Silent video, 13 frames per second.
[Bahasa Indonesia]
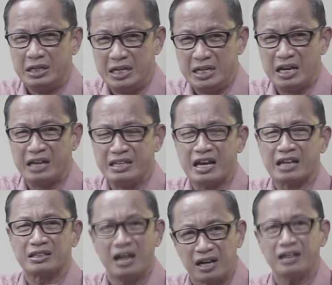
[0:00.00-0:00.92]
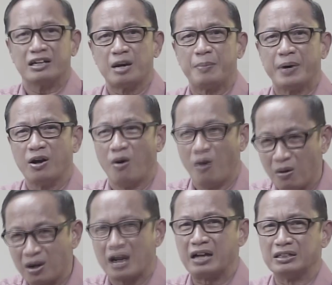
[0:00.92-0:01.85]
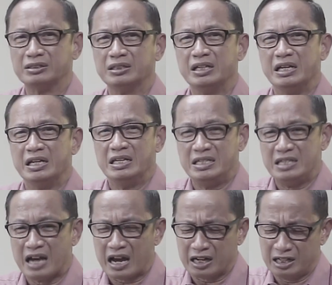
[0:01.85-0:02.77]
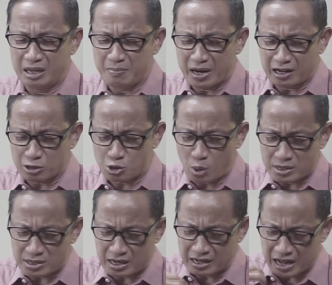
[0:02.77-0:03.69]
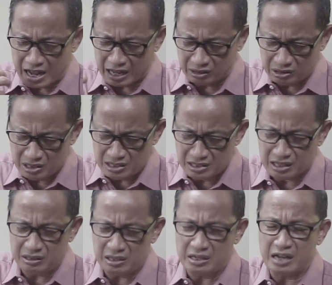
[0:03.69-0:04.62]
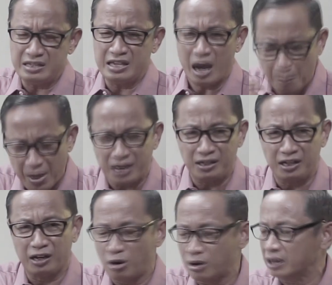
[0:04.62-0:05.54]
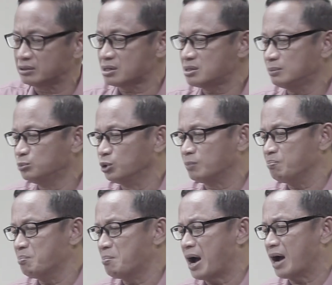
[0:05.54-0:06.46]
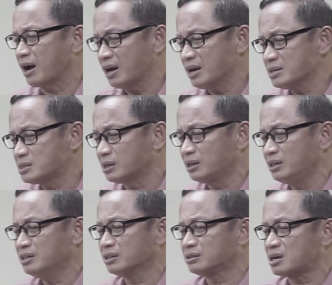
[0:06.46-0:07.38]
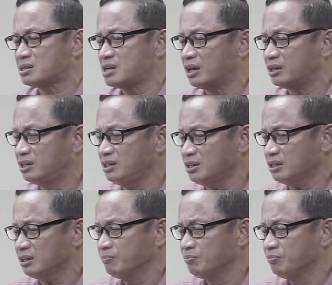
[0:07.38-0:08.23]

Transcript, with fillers: dia nyatakan kepada orang yang dimana suasana hatinya tidak nyaman dengan orang tersebut, maka sering yang terjadi